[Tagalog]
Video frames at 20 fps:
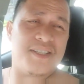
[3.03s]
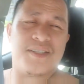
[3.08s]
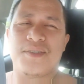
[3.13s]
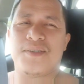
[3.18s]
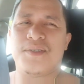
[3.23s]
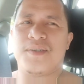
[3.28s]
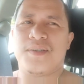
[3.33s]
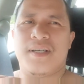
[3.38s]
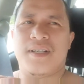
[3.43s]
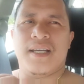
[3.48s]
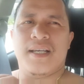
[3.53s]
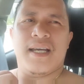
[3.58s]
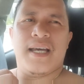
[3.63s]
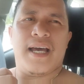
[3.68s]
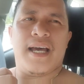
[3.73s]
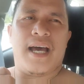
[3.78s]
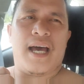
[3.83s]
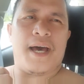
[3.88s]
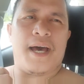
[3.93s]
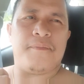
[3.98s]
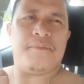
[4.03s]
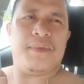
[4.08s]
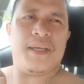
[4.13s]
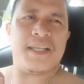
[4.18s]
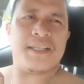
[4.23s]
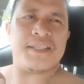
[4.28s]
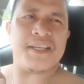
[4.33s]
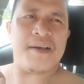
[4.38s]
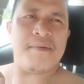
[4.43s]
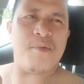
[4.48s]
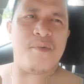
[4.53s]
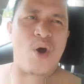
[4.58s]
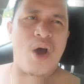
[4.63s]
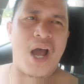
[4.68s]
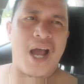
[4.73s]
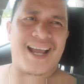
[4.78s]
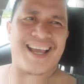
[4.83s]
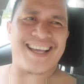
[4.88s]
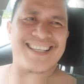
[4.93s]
So, update sa amo ang